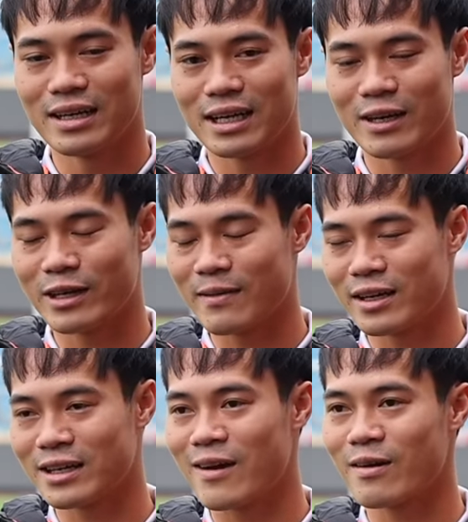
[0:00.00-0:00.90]
em, em
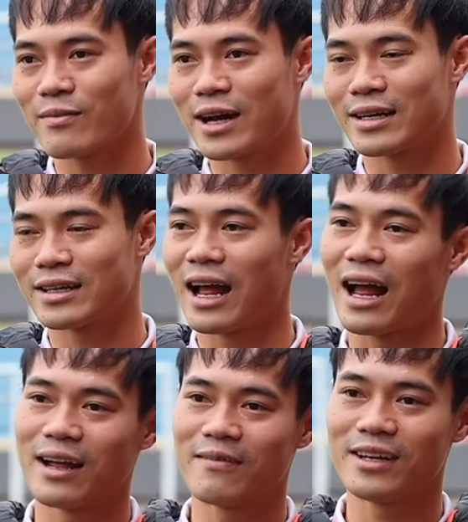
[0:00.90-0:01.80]
kiến tạo ghi bàn thì à,
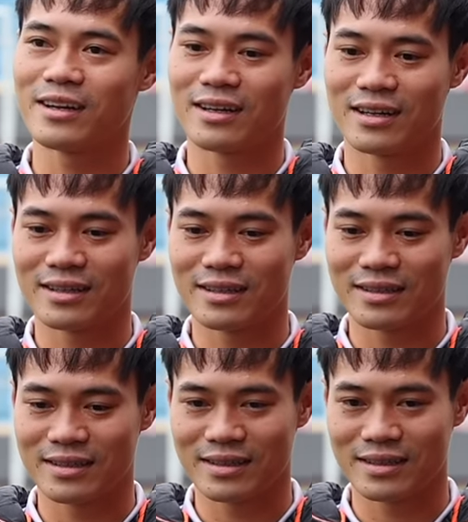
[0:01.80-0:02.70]
em nghĩ là
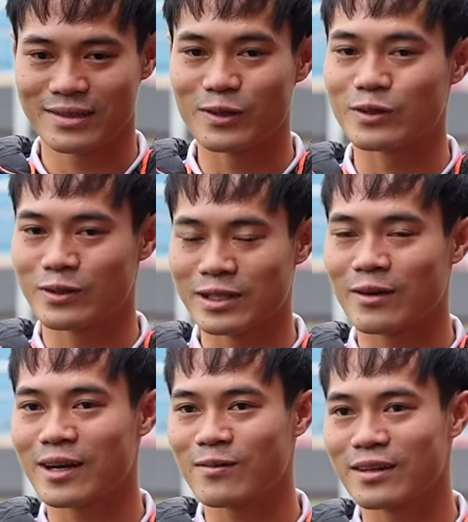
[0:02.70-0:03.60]
ừ, sao
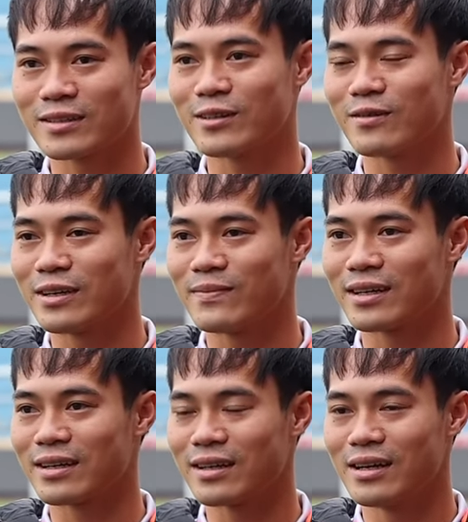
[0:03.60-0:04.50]
hôm nay cũng là trận đầu tiên mình
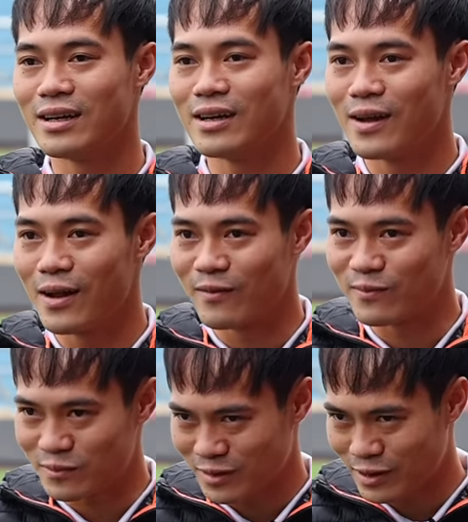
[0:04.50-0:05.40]
đã
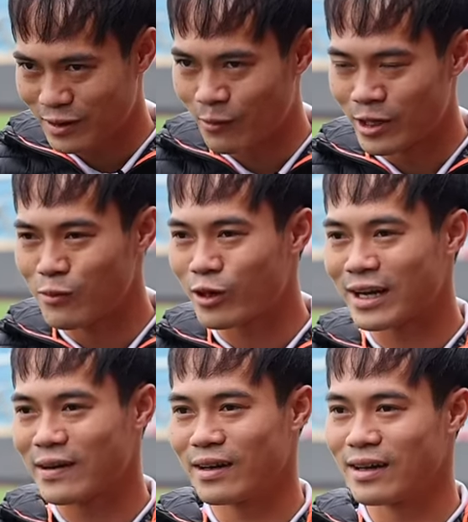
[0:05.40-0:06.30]
cống hiến một
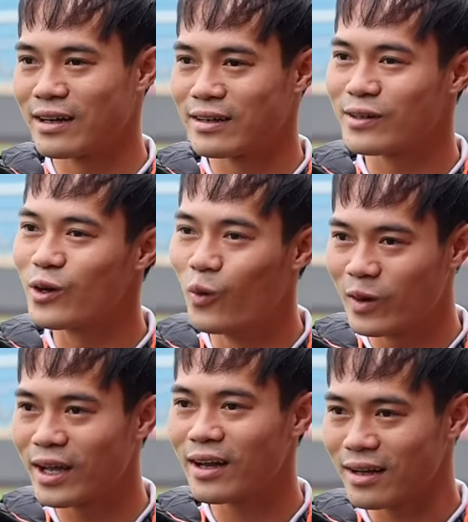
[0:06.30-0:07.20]
cách gọi là đủ
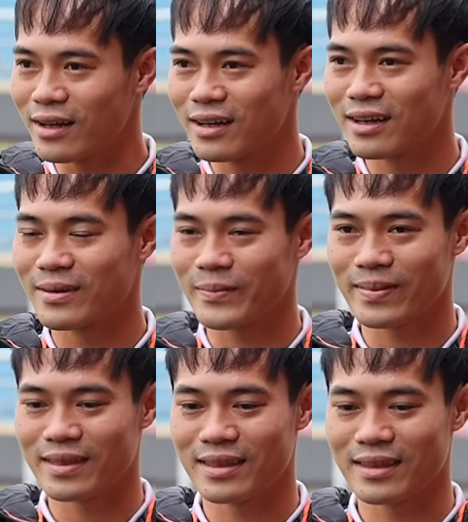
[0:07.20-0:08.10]
nghĩa.
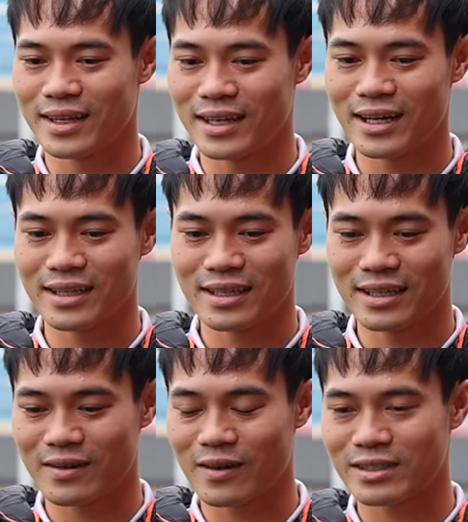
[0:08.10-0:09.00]
Thì đấy, thì
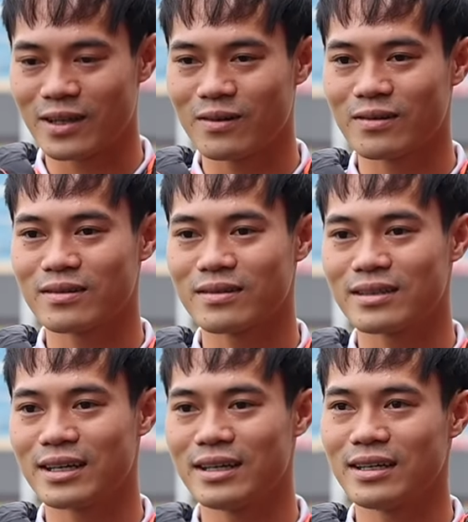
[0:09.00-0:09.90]
qua sau
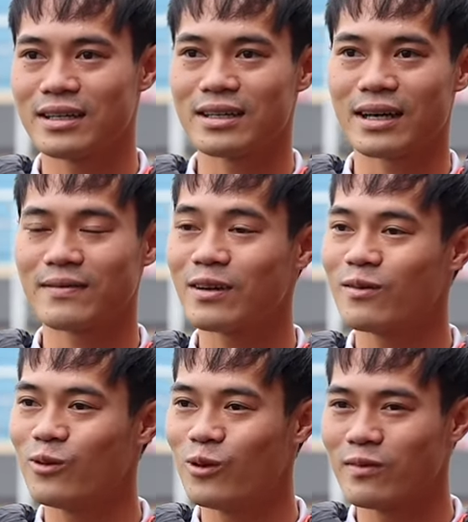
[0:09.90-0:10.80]
đấy em rất là
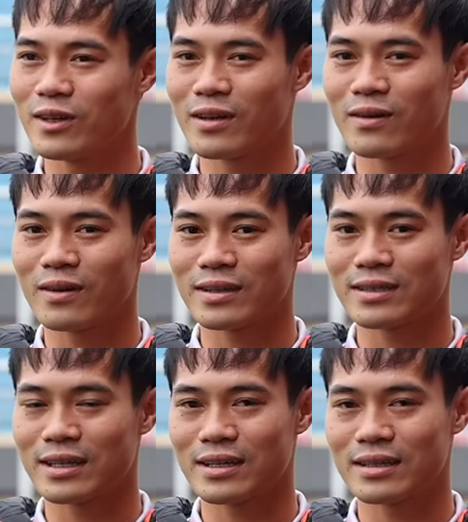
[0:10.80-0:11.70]
vui vì điều đó. Thật
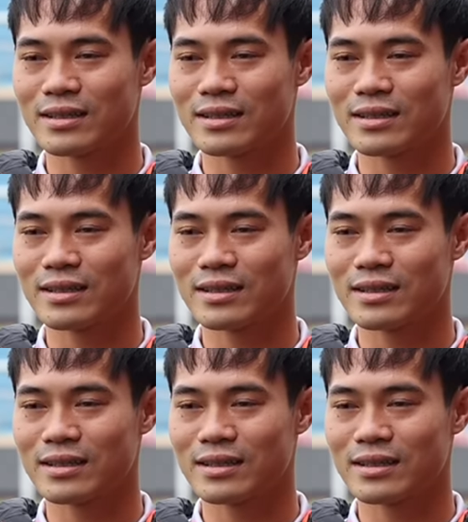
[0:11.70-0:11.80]
ra